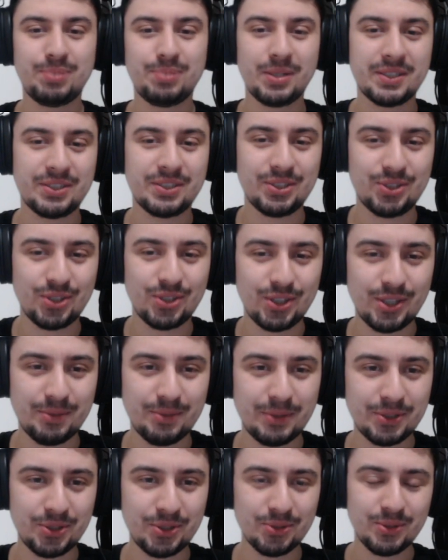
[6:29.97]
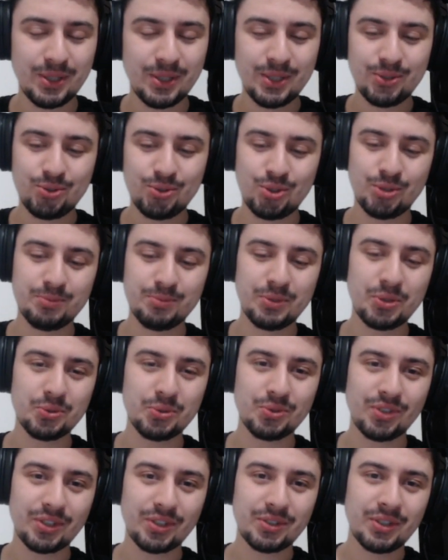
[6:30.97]
praktycznie nie ma się czym
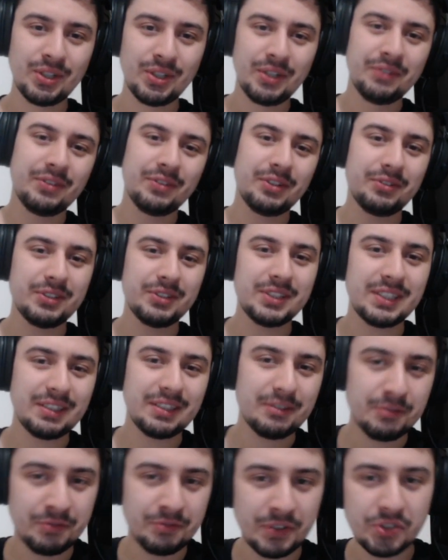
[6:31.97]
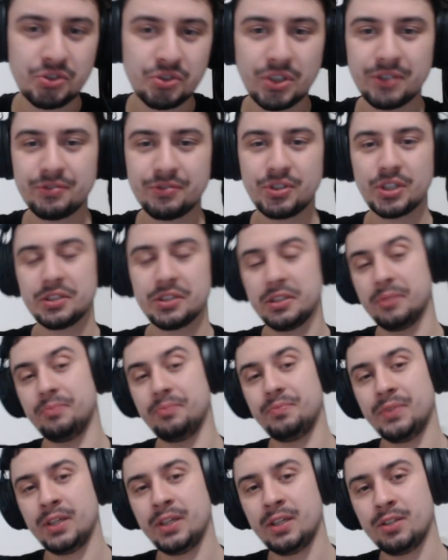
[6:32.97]
ruszać? No więc wieża
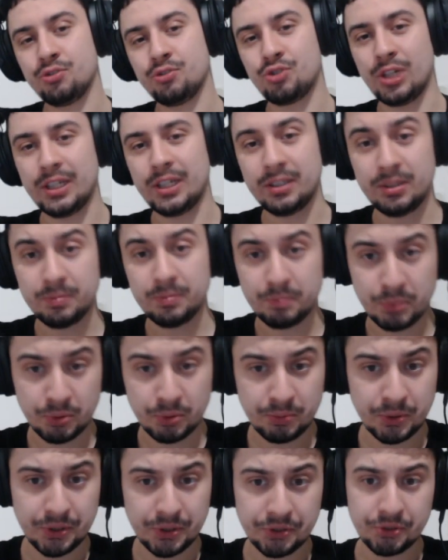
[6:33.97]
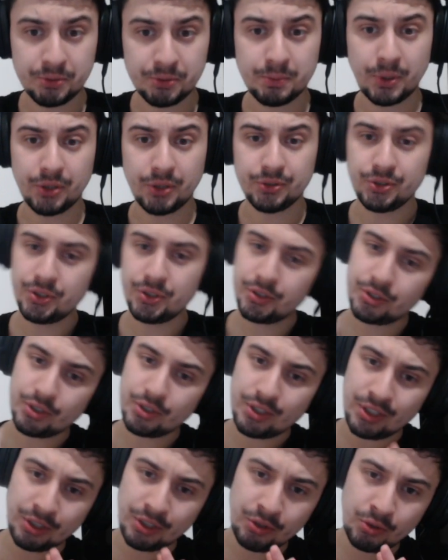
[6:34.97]
F7, czarny próbuje się bronić
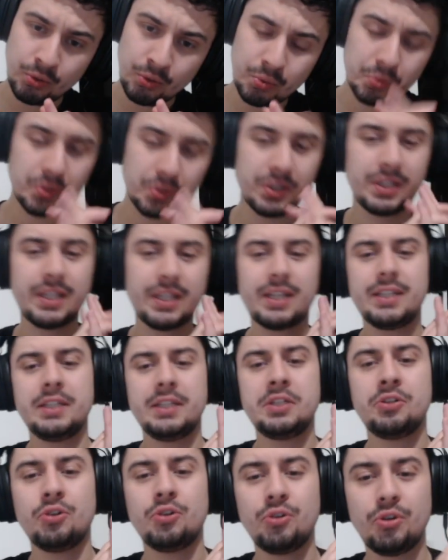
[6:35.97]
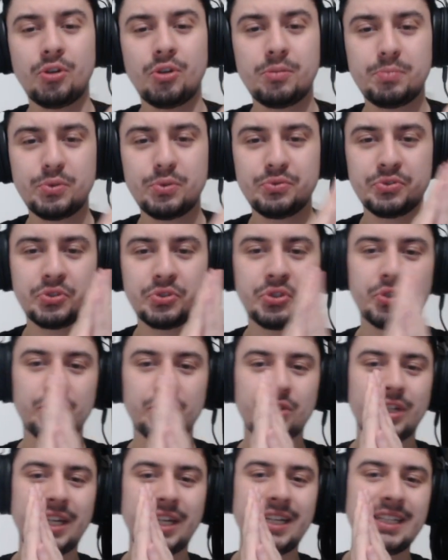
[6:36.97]
i tutaj tutaj Korobow
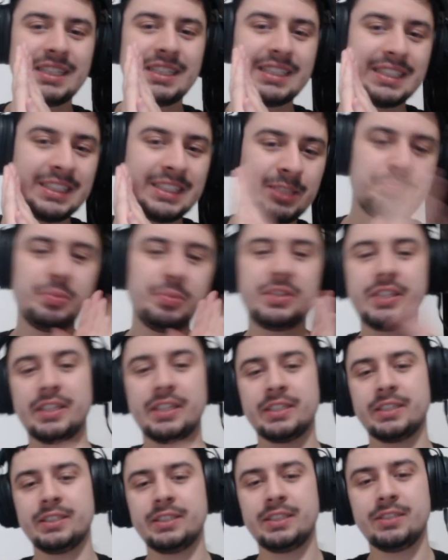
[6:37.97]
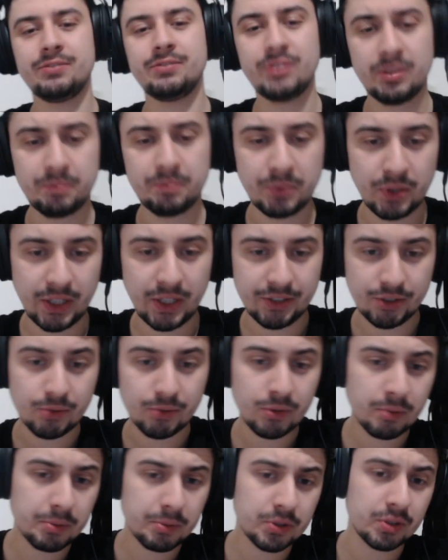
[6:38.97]
trochę zbyt agresywnie poleciał.
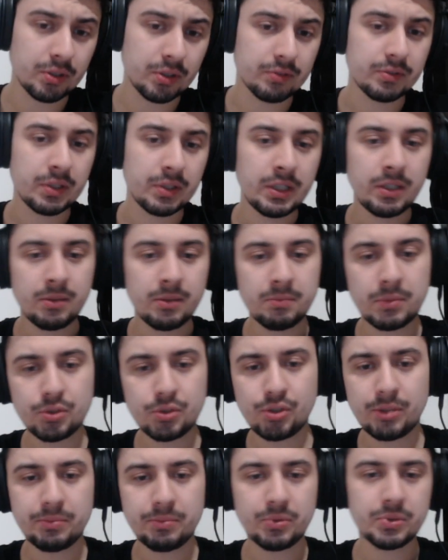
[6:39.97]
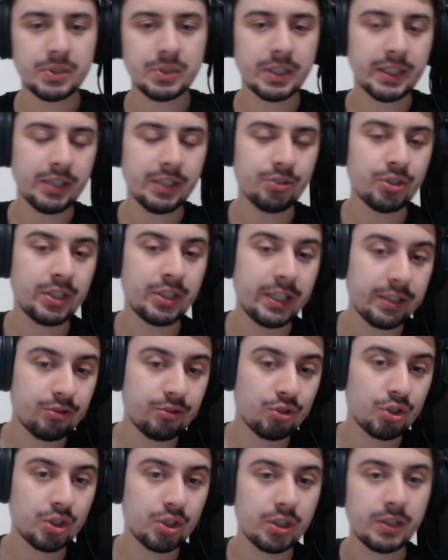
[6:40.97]
No bo znowu, można było zagrać
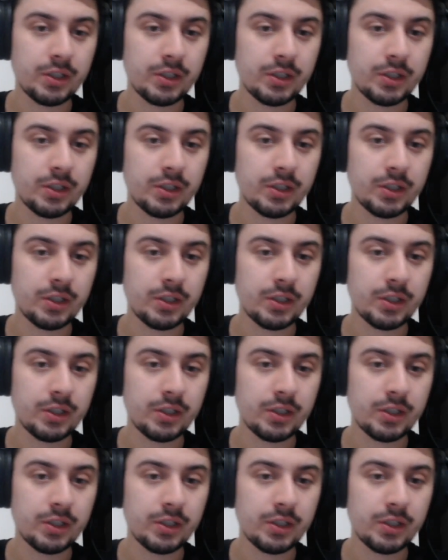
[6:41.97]
G3,